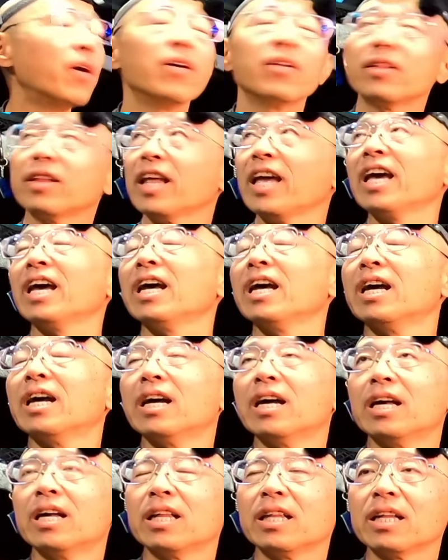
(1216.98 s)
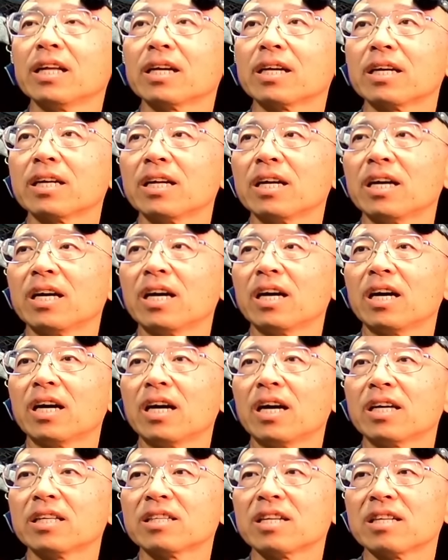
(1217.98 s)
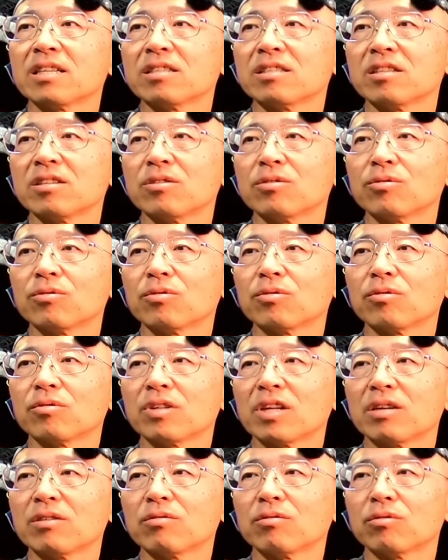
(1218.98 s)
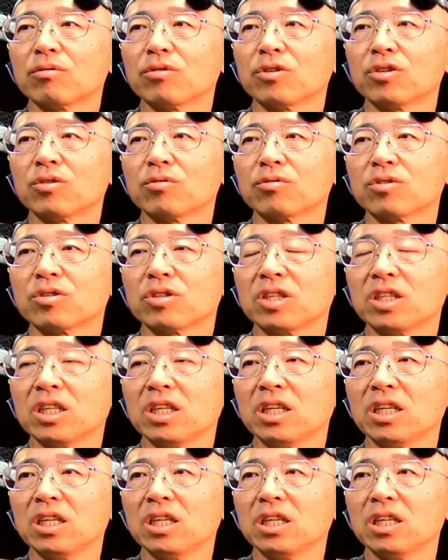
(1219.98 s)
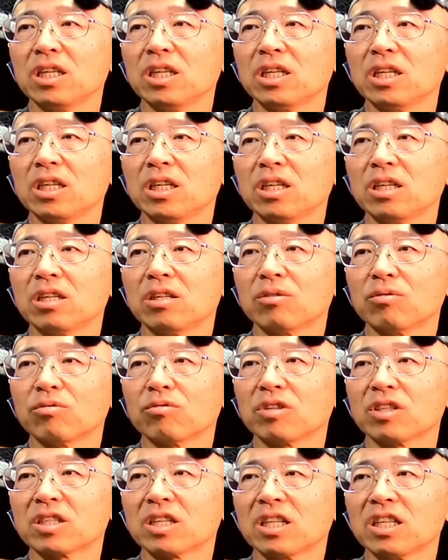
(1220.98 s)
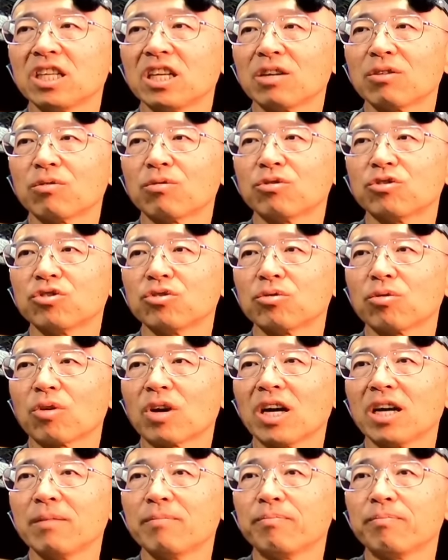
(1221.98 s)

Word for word: ねだから3000ドルとなると一月どのぐらいですか250とか